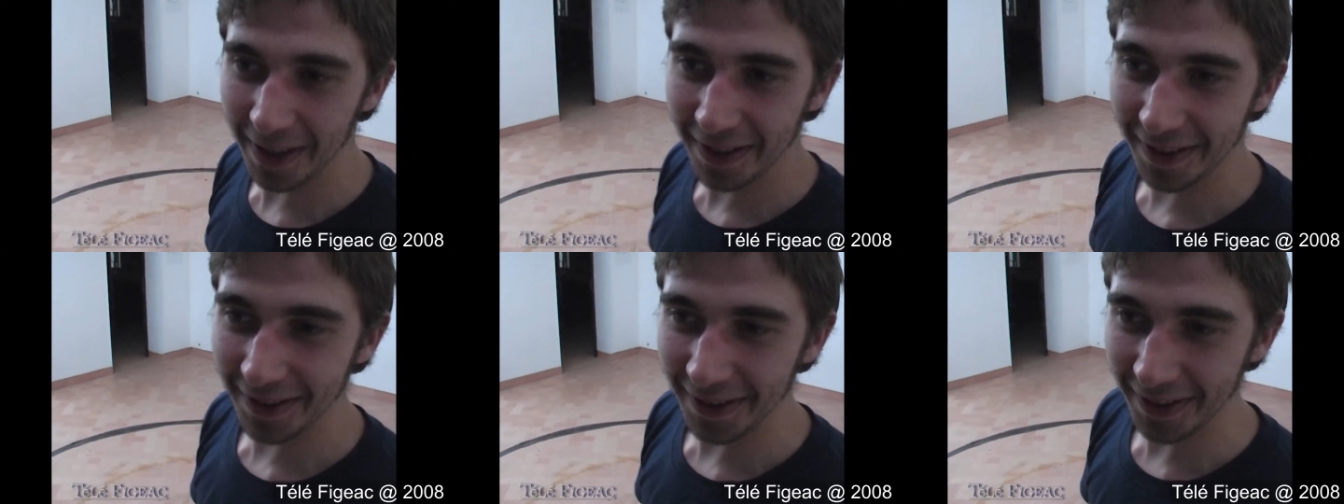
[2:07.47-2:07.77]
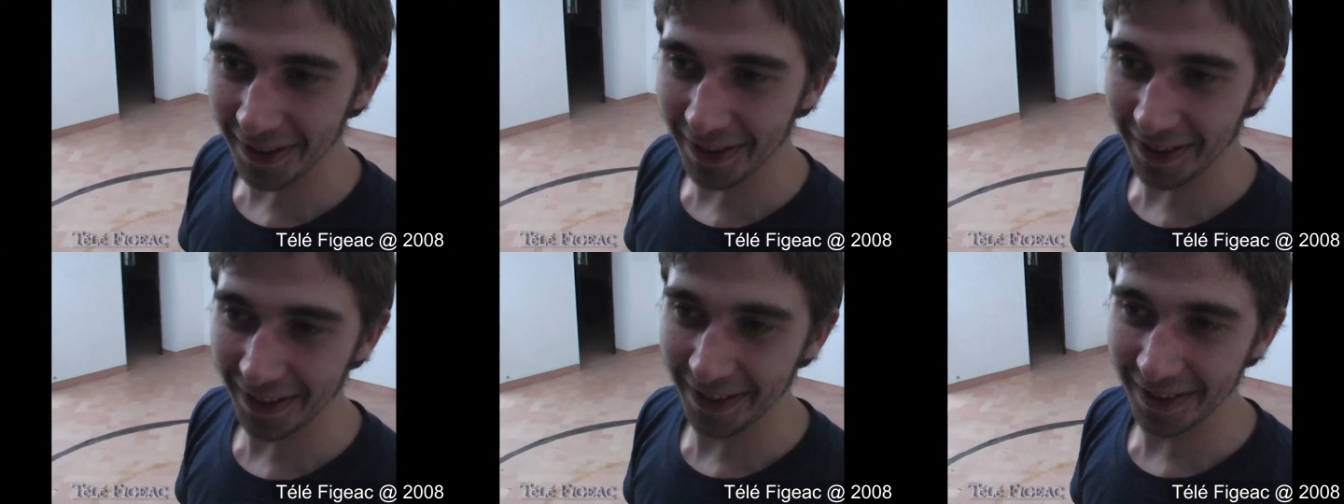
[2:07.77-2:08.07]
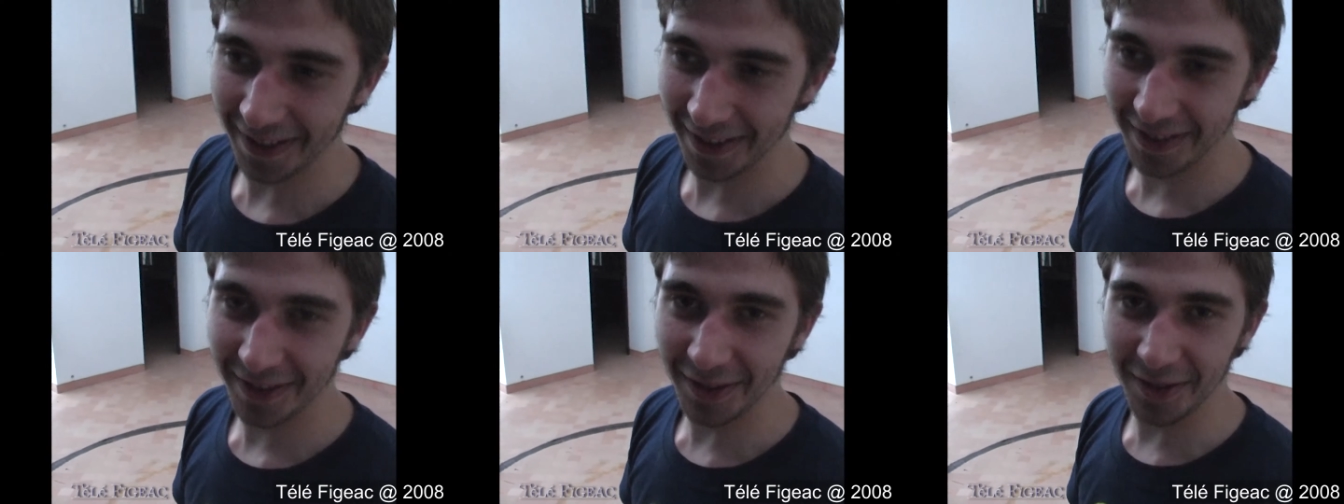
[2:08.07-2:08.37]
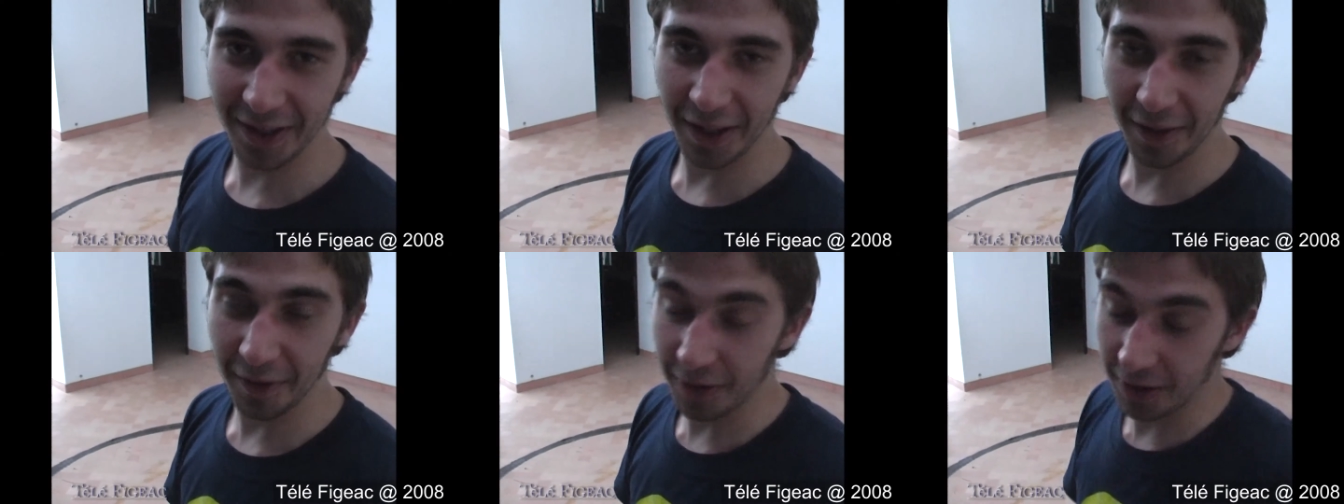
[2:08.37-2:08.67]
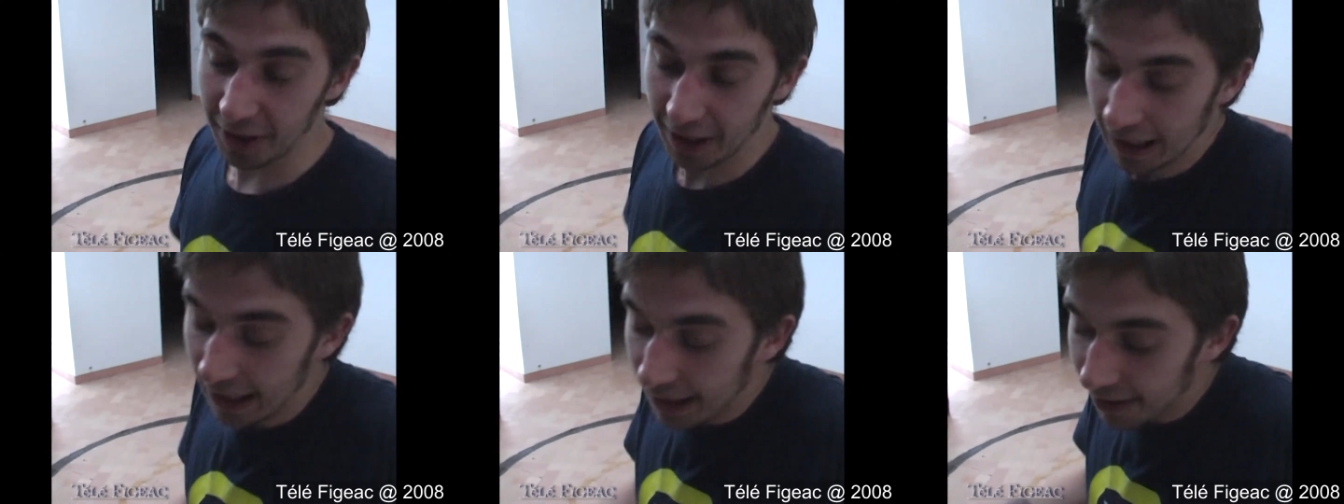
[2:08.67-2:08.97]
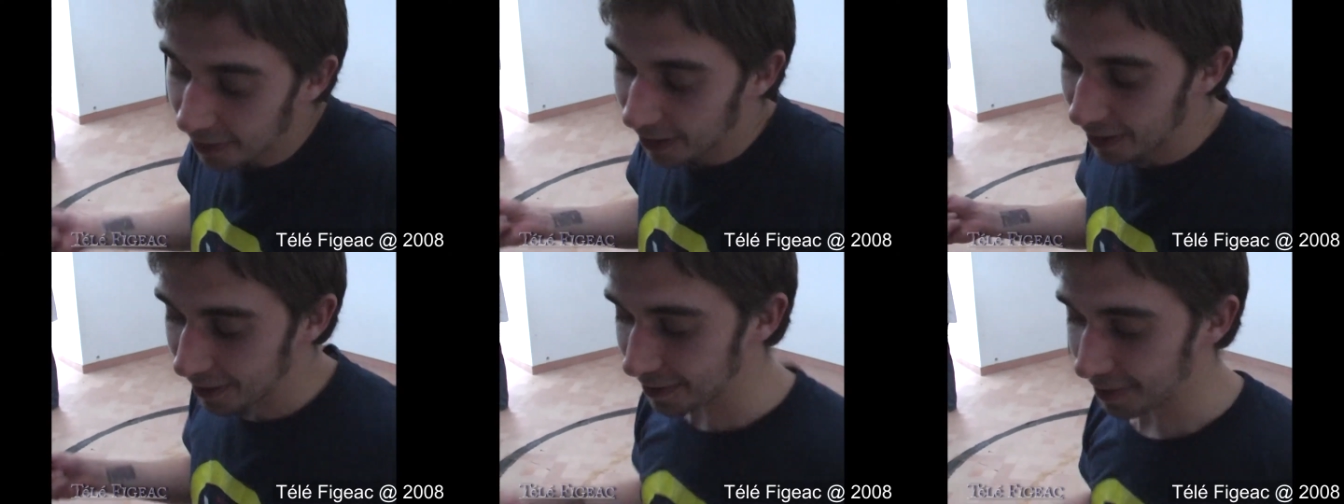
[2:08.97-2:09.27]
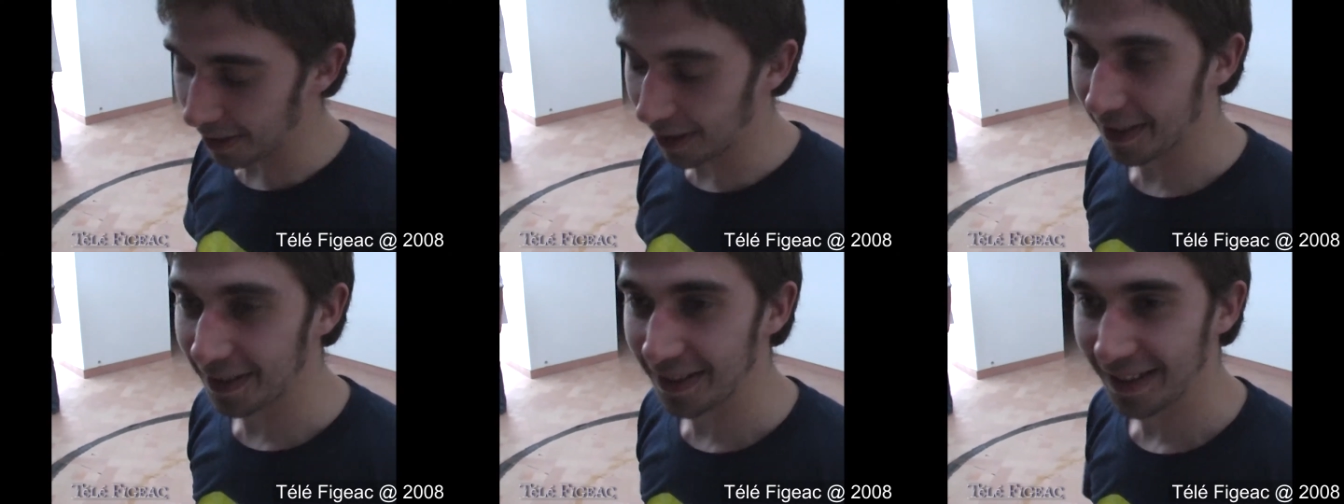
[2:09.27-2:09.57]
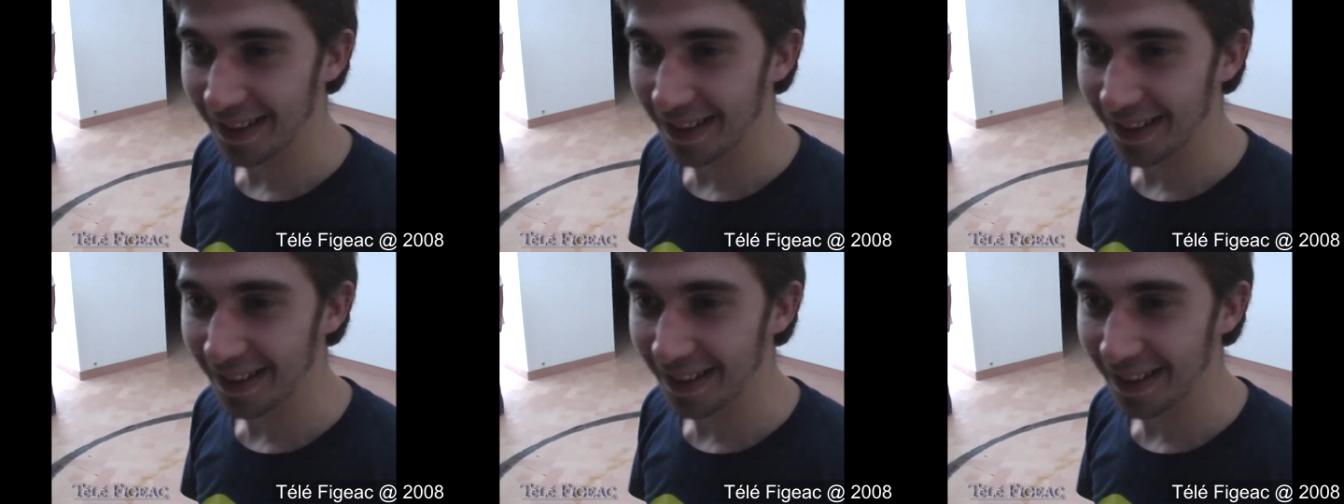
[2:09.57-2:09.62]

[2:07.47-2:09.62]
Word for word: euh, ce que ça veut dire, quoi. Voilà.